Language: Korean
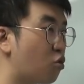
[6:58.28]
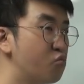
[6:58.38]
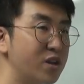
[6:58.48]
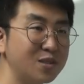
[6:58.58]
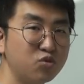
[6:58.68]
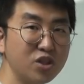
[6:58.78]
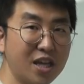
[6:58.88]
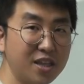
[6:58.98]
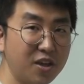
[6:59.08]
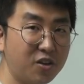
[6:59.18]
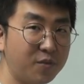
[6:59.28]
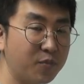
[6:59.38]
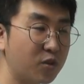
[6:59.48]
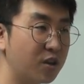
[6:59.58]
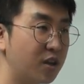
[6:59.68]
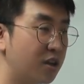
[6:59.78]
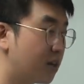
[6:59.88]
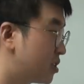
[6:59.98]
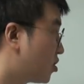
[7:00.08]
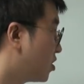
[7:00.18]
공부에 집중이 안 돼요. 그래서